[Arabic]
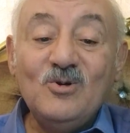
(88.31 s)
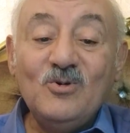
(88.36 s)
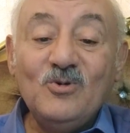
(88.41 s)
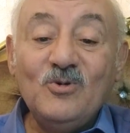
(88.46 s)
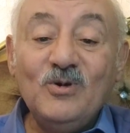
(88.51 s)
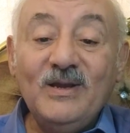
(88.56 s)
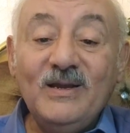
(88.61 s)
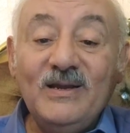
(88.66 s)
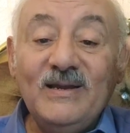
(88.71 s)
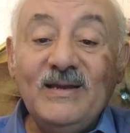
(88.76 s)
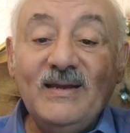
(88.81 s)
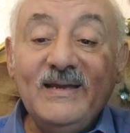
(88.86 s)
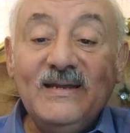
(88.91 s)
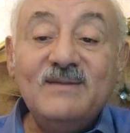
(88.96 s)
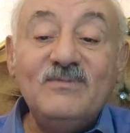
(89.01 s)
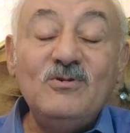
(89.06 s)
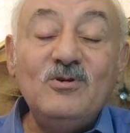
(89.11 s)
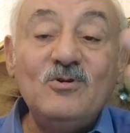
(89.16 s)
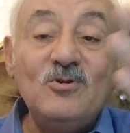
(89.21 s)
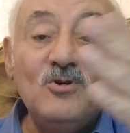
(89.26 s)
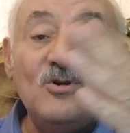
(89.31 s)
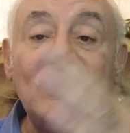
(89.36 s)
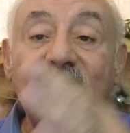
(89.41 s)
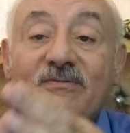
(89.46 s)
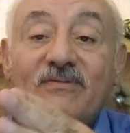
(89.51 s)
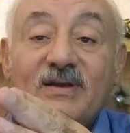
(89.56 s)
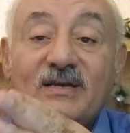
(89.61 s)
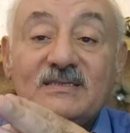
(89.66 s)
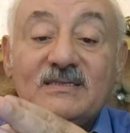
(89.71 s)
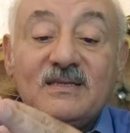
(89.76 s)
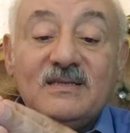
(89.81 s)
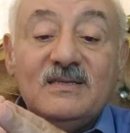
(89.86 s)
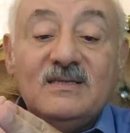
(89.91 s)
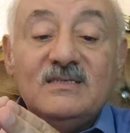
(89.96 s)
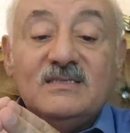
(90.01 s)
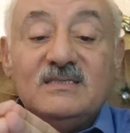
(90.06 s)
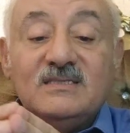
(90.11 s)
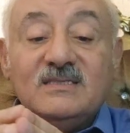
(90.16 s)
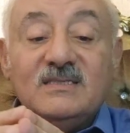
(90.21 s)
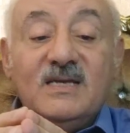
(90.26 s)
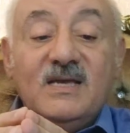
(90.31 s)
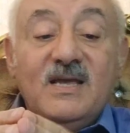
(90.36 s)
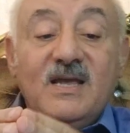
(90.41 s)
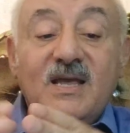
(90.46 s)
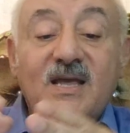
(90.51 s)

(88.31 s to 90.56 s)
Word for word: واللي بيقوله لنا في هذا النص